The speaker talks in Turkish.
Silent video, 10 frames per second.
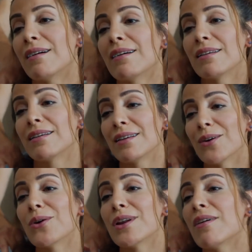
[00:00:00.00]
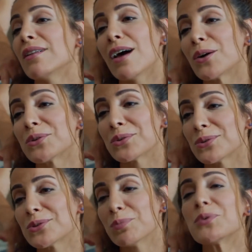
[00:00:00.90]
Ay öyle vallahi
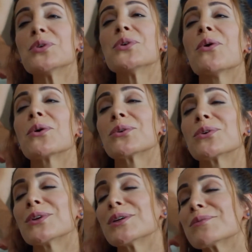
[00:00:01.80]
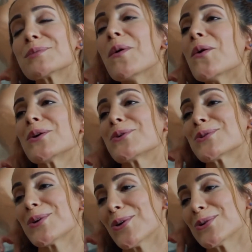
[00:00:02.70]
Kurtuluş. Bütün yorgunluklarımız böyle güzel